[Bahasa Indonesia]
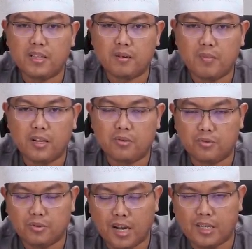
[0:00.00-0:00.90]
yang terbaik
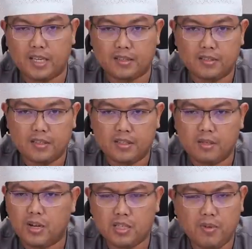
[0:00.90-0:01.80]
untuk rakyat
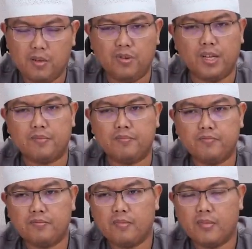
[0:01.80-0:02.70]
semaksimal mungkin